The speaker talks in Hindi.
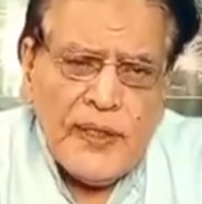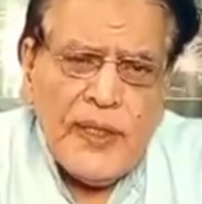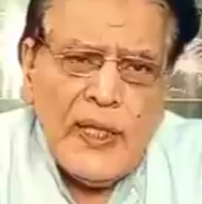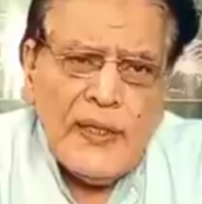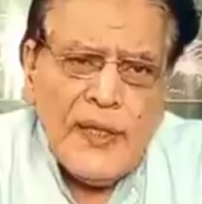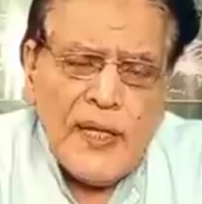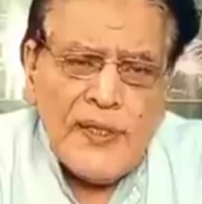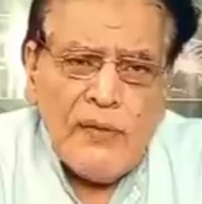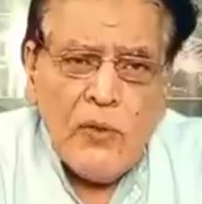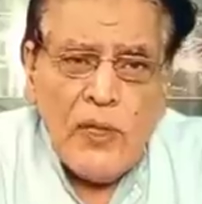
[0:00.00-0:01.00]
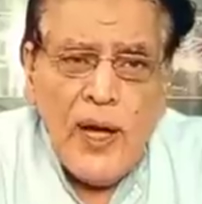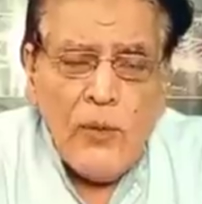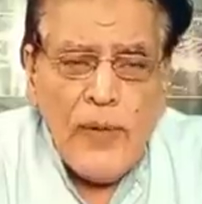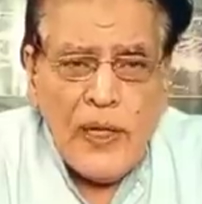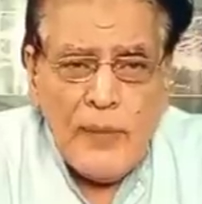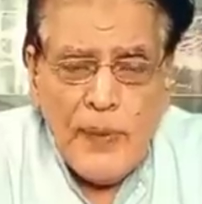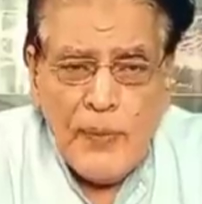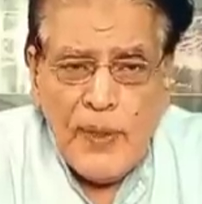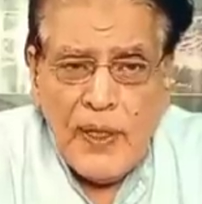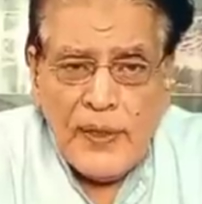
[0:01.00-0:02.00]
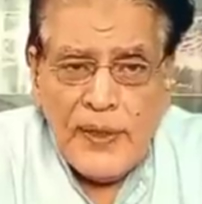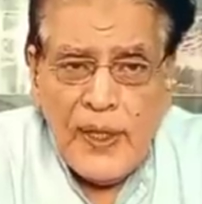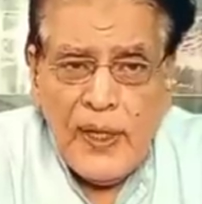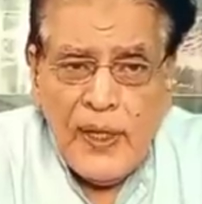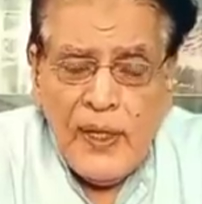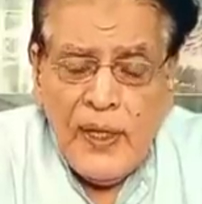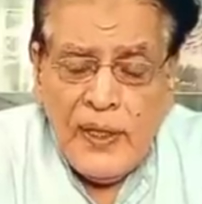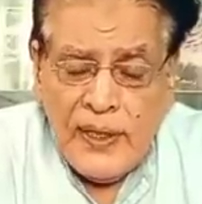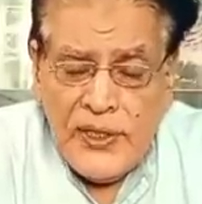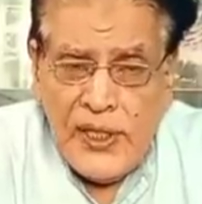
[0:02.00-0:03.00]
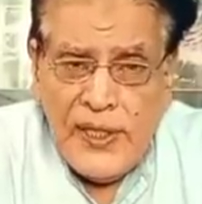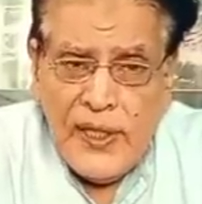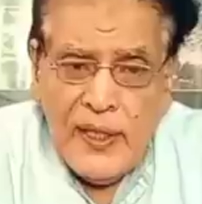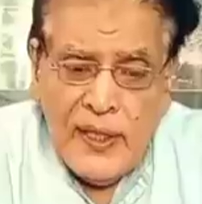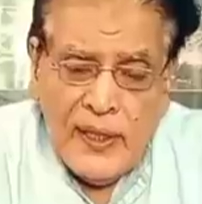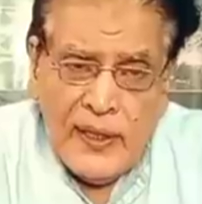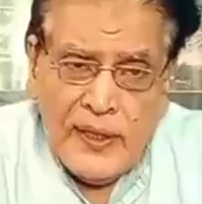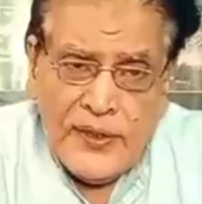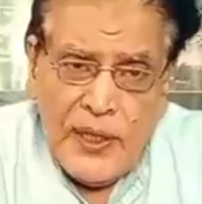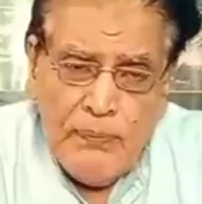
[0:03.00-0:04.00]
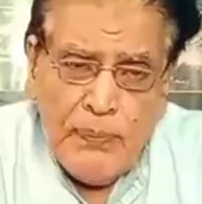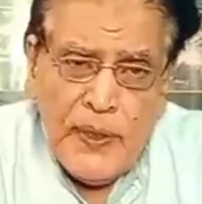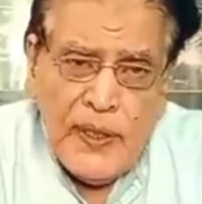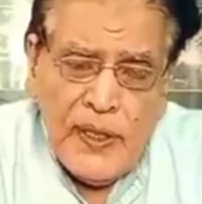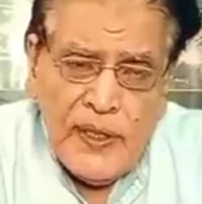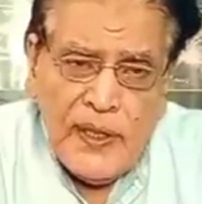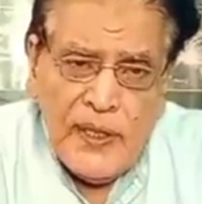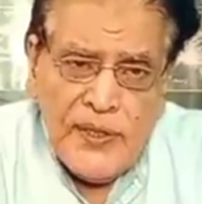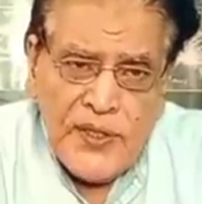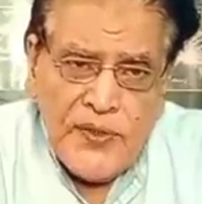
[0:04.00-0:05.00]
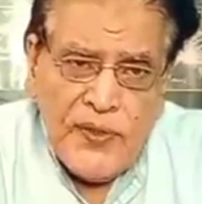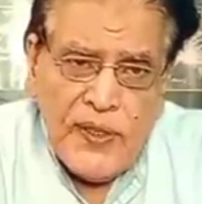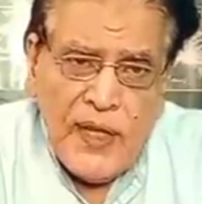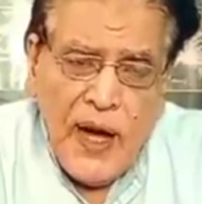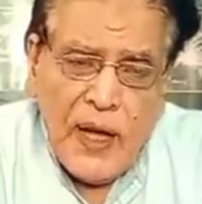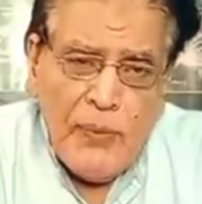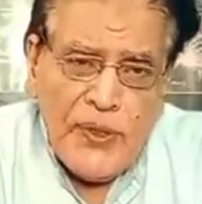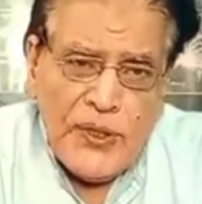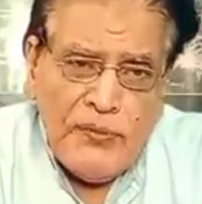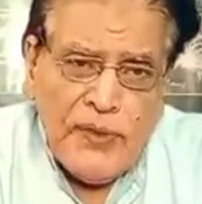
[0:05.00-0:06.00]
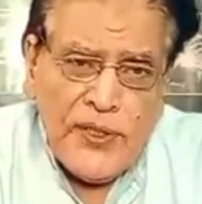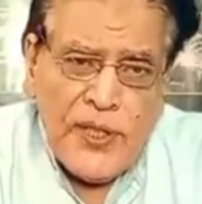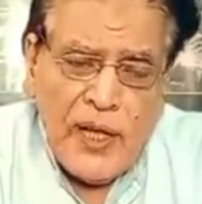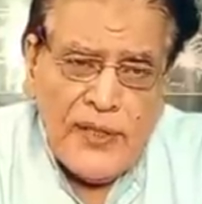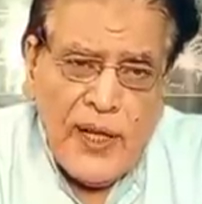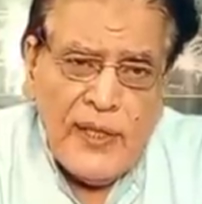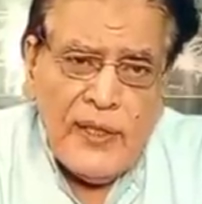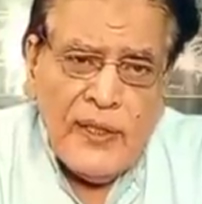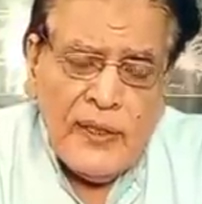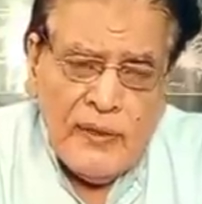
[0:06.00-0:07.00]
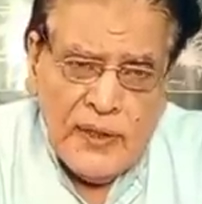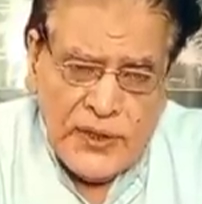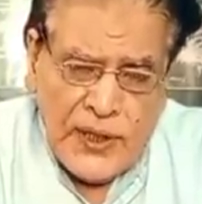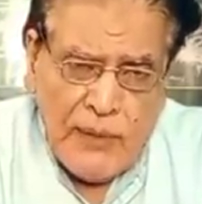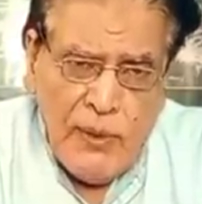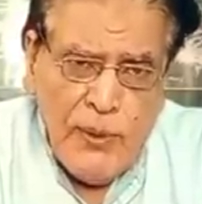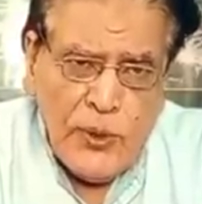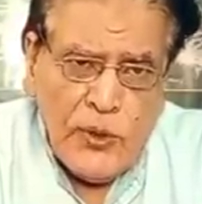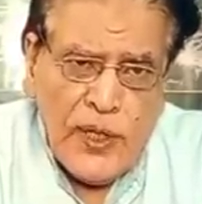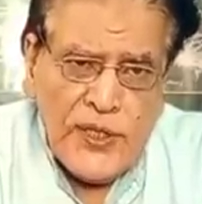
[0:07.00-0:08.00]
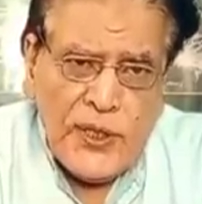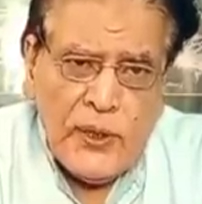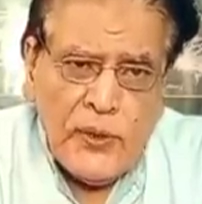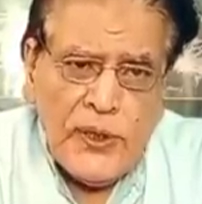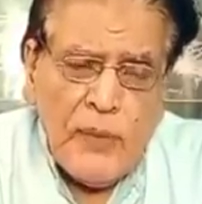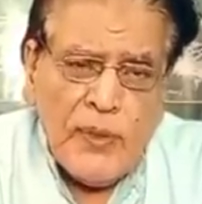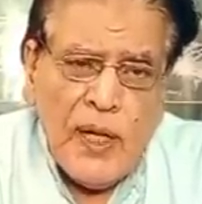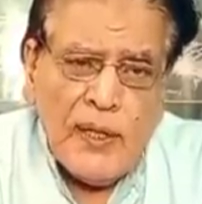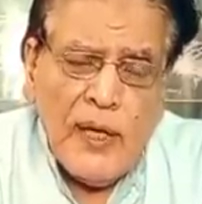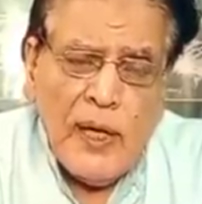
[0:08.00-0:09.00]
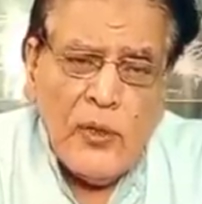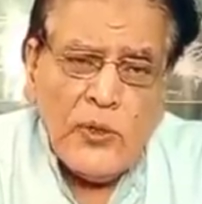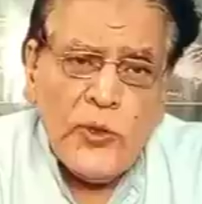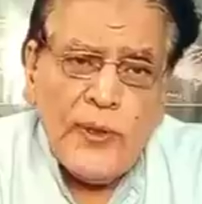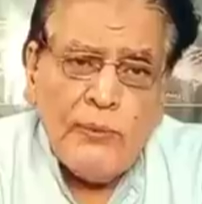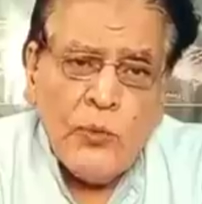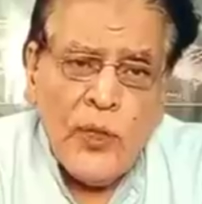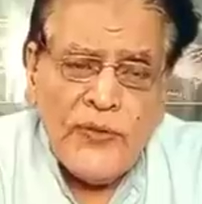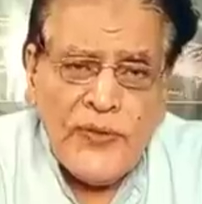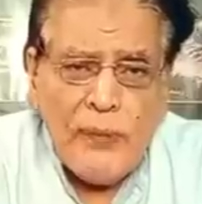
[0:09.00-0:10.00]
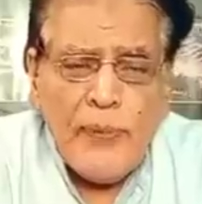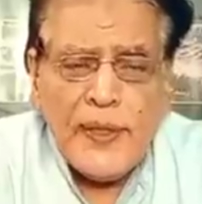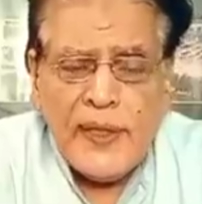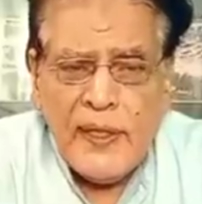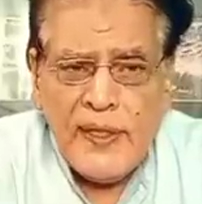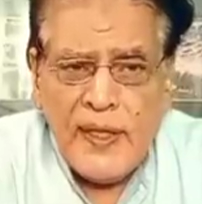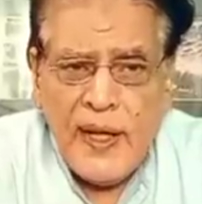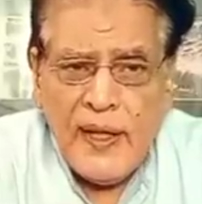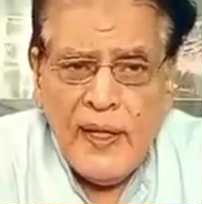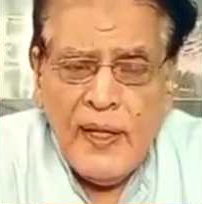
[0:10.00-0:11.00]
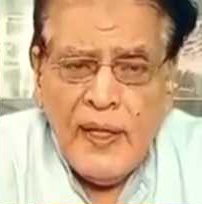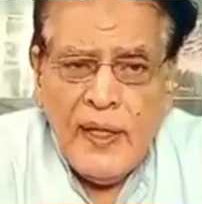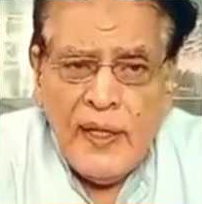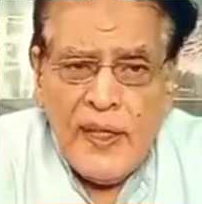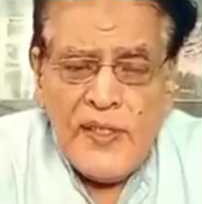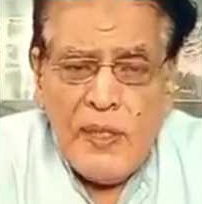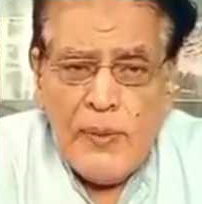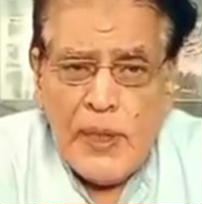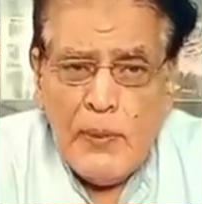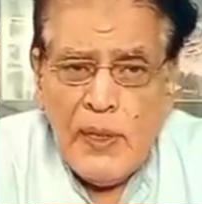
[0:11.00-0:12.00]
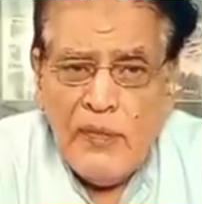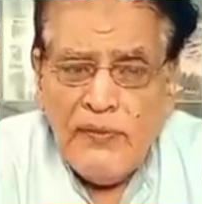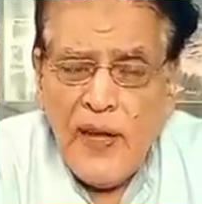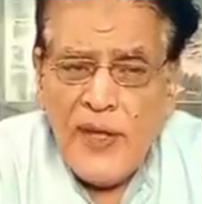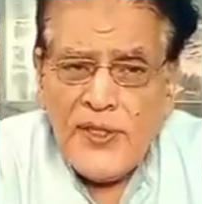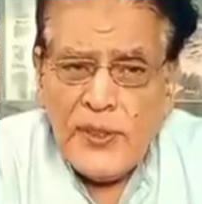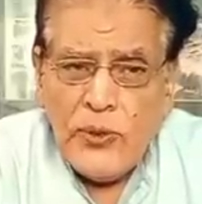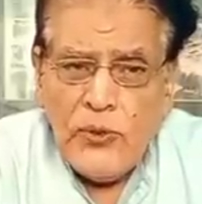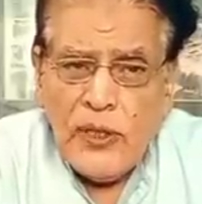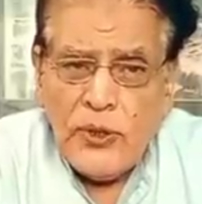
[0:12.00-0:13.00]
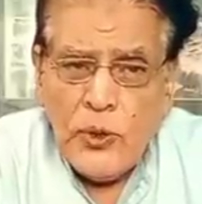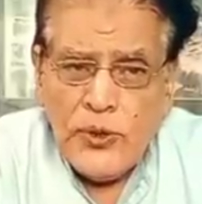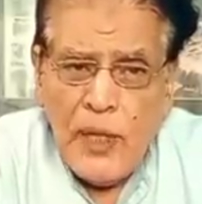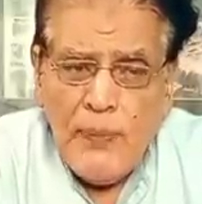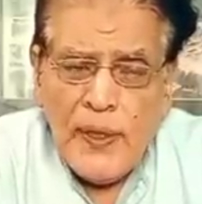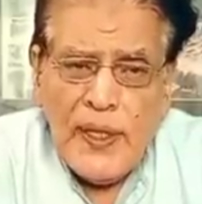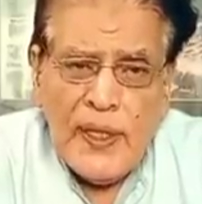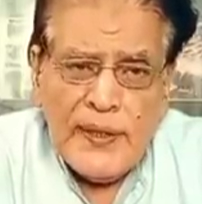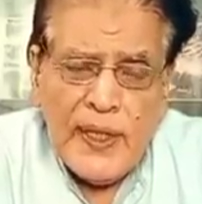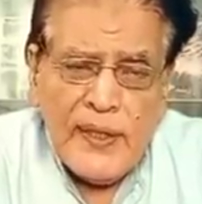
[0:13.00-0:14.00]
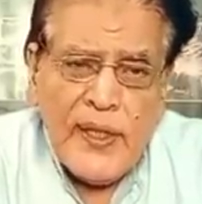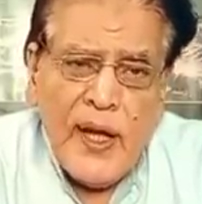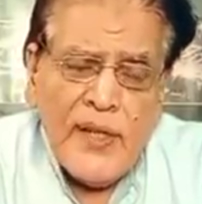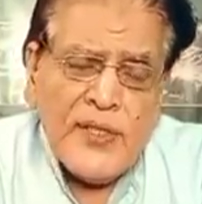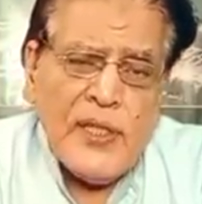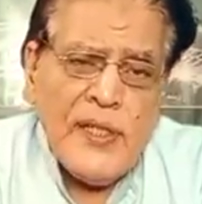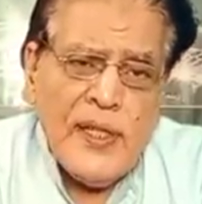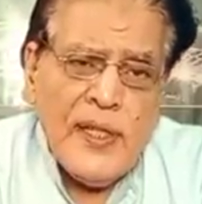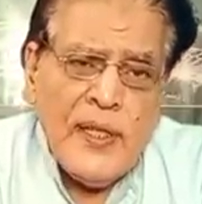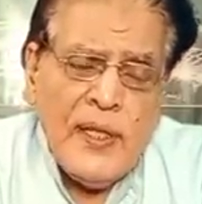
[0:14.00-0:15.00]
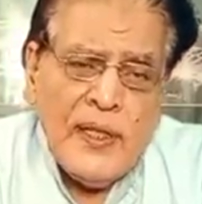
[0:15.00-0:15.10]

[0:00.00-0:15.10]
कि ये दरअसल लाव वाली पर में करते हैं इसलिए कि जब भी इनकी तस्वीर आर्मी चीफ के साथ आई शाह महमूद क्रैशी हो या इमरान खान हो तो ये मुद्दब बैठे नज़र आए इसका मतलब है कि वहाँ से चूँकि जूता पड़ने का डर था इसलिए